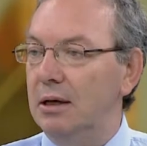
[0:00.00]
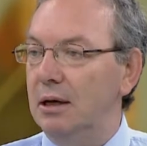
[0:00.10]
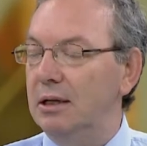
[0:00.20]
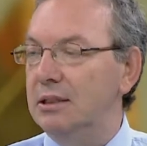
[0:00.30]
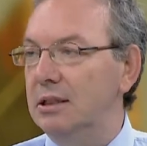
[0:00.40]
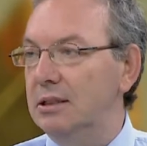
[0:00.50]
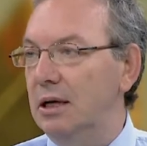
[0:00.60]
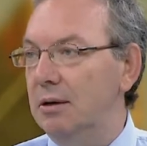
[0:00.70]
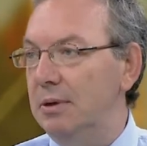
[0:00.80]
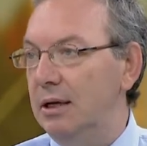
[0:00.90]
anestezi,
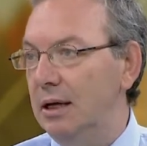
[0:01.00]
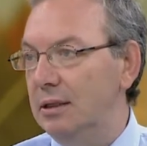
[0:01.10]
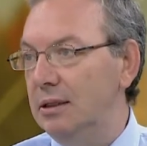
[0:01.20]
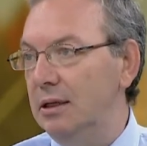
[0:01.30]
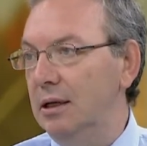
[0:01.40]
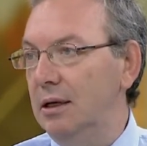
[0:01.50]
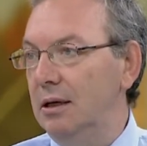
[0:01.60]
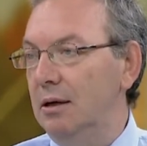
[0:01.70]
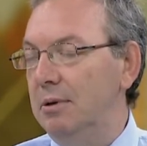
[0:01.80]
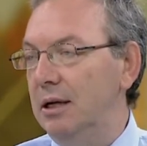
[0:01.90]
ameliyat,
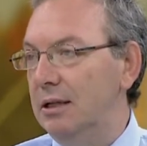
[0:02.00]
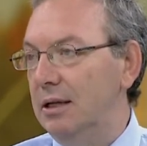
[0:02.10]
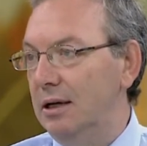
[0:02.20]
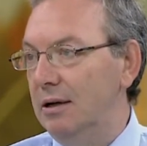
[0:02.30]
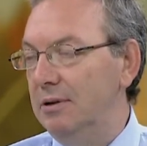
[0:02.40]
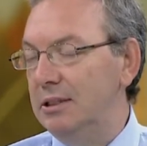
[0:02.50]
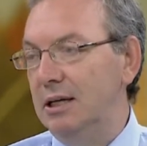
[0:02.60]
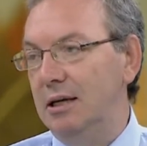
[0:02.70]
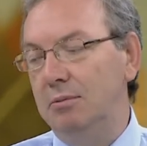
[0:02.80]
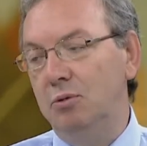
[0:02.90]
ameliyathane
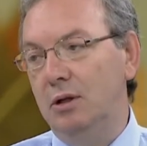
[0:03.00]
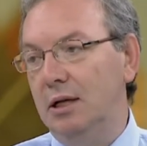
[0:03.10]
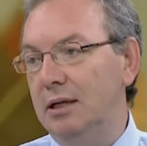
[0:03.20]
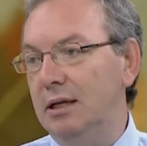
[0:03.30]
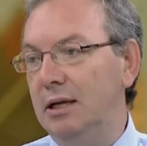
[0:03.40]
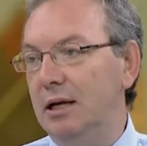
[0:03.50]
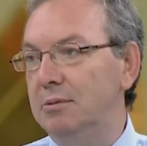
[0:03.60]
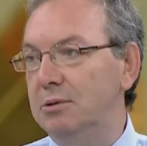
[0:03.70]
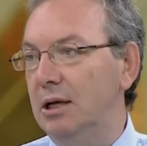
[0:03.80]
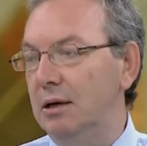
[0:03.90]
vesaire buralardaki
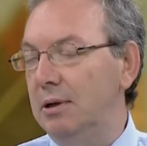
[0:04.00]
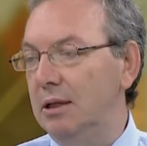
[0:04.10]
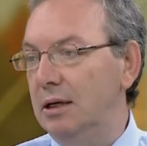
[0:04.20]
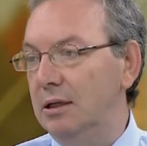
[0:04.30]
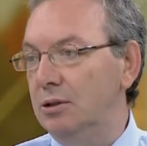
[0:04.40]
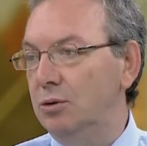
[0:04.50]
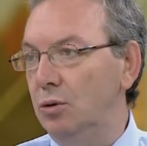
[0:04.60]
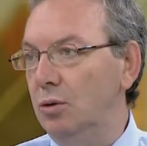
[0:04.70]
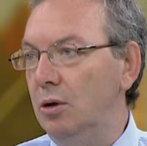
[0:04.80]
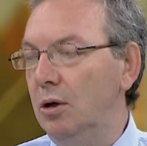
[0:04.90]
yardımcı elemanlar yetişiyor.
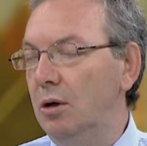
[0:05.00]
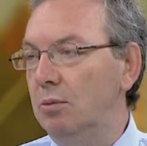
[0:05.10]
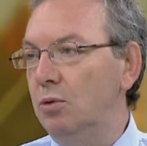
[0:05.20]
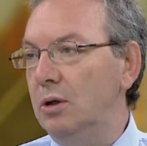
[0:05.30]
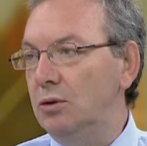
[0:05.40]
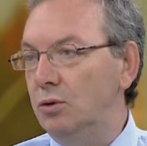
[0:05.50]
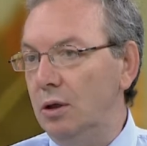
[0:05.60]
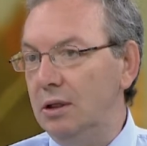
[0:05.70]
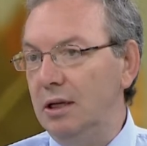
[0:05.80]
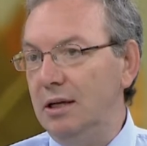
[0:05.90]
Bunlar şu
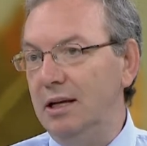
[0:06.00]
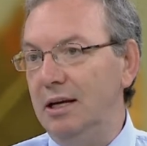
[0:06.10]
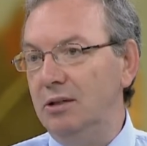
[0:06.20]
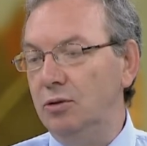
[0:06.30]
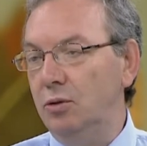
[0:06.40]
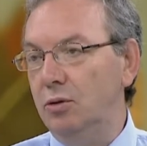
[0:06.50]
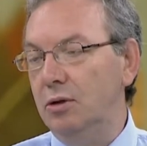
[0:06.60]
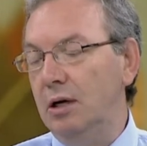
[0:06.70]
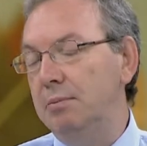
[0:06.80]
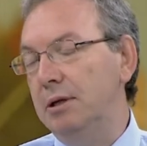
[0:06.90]
anda en çok
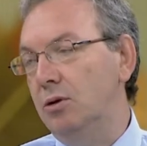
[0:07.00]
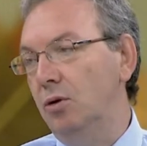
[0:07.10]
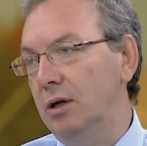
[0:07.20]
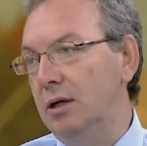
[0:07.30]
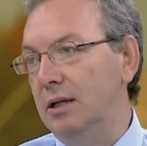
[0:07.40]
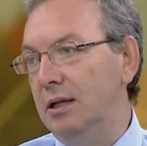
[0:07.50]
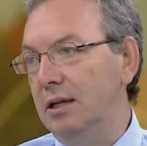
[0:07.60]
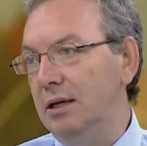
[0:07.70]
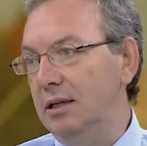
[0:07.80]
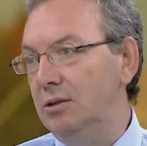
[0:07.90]
rağbet gören
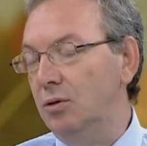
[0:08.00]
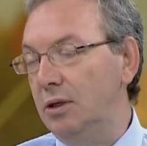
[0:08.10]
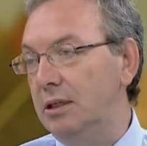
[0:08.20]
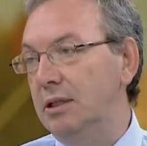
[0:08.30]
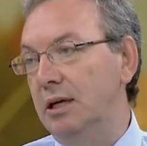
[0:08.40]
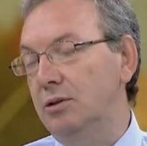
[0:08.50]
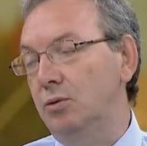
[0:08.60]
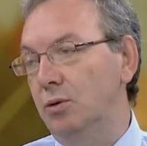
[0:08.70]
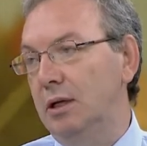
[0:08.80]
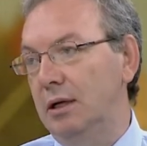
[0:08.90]
alanlar, en çok ihtiyaç
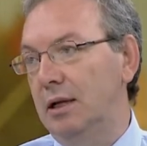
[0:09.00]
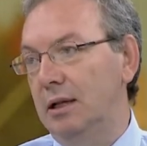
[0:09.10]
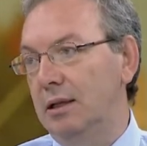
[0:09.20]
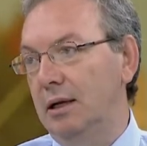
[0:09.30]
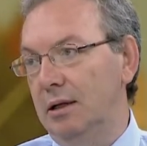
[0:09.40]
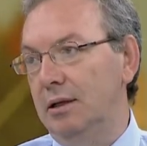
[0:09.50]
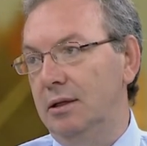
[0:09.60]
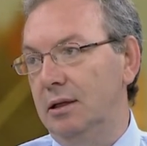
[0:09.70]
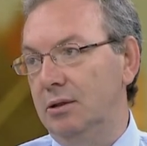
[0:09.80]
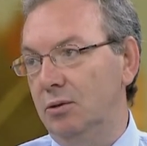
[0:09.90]
duyulan
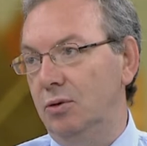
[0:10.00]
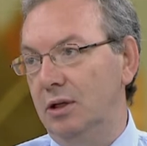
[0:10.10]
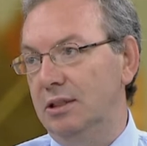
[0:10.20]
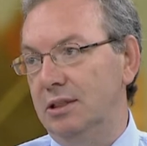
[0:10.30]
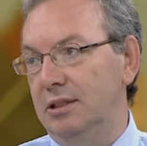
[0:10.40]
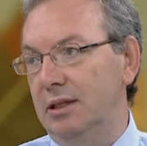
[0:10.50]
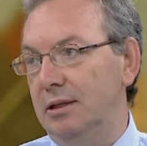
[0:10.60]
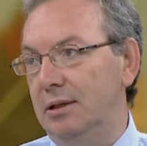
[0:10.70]
alanlar, hı hı. Türkiye açısından da.